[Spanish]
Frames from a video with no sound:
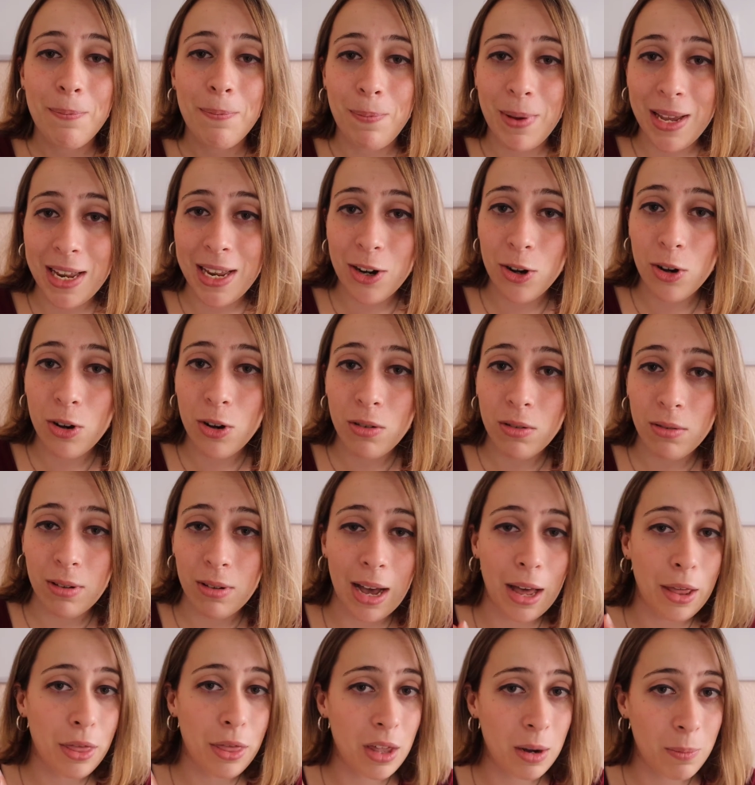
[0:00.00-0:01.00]
pero
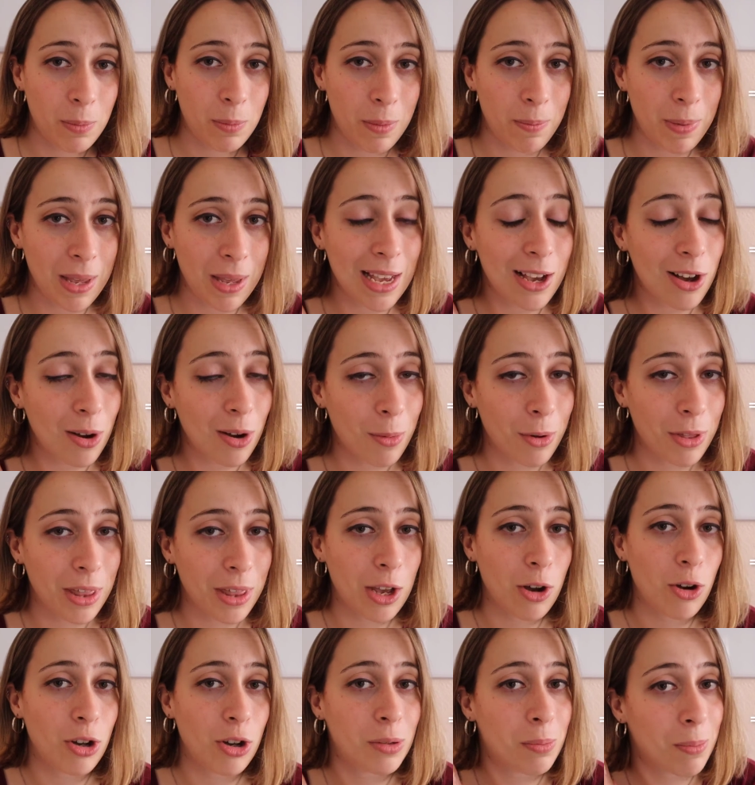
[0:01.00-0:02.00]
hacer pipí, como
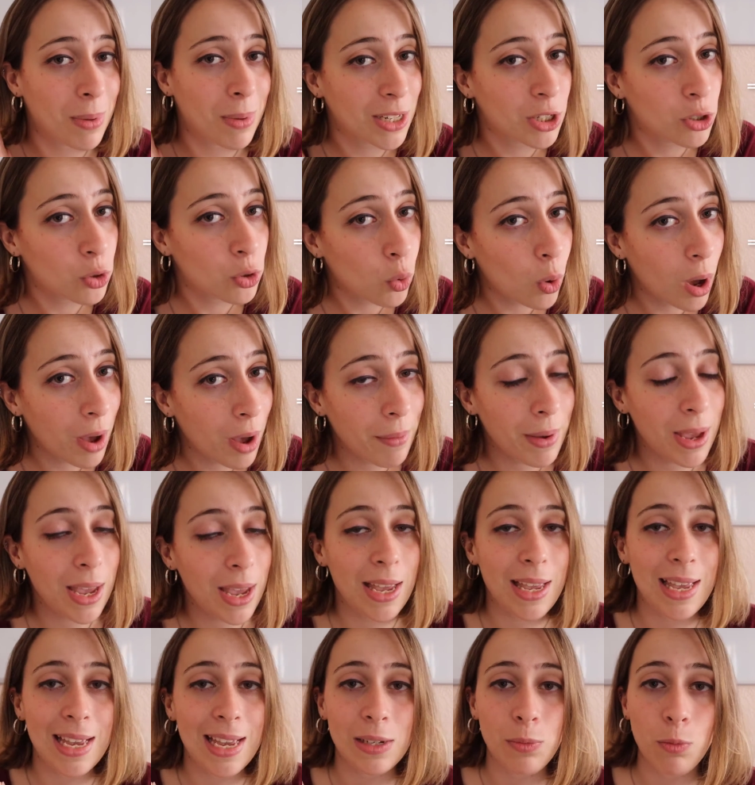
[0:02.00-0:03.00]
digo, es más suave
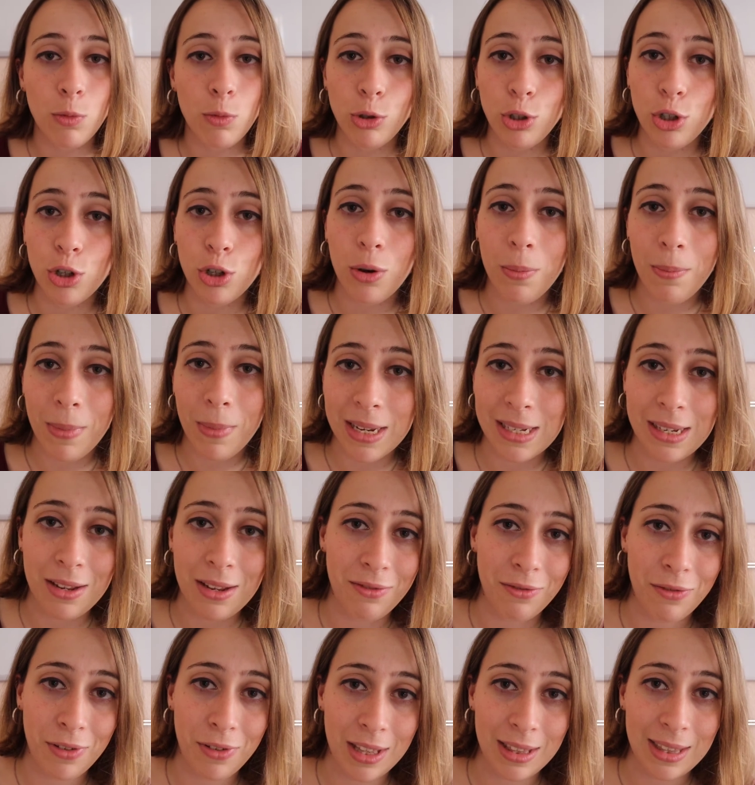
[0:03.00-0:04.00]
y es mucho más
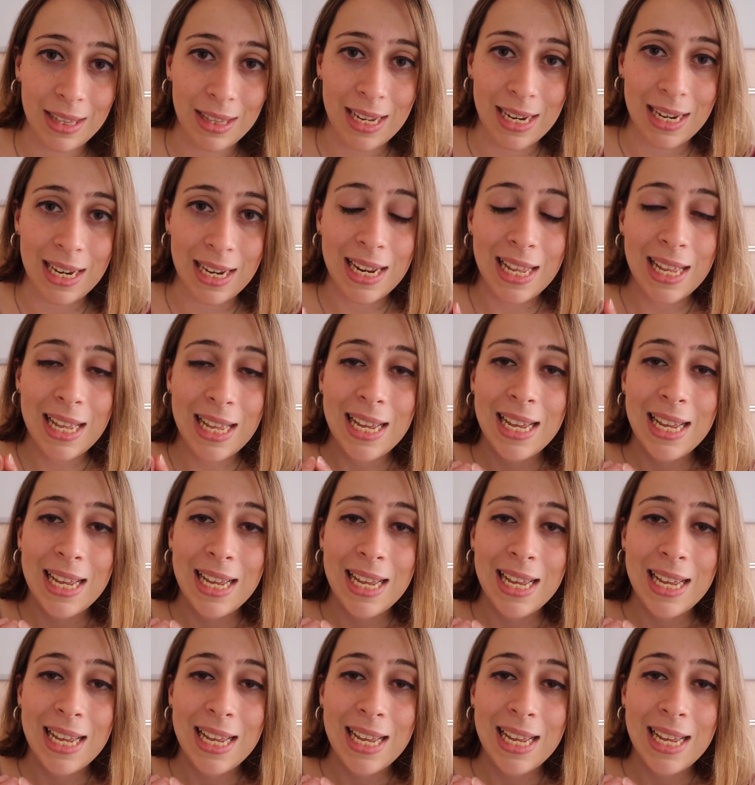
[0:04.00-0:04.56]
infantil.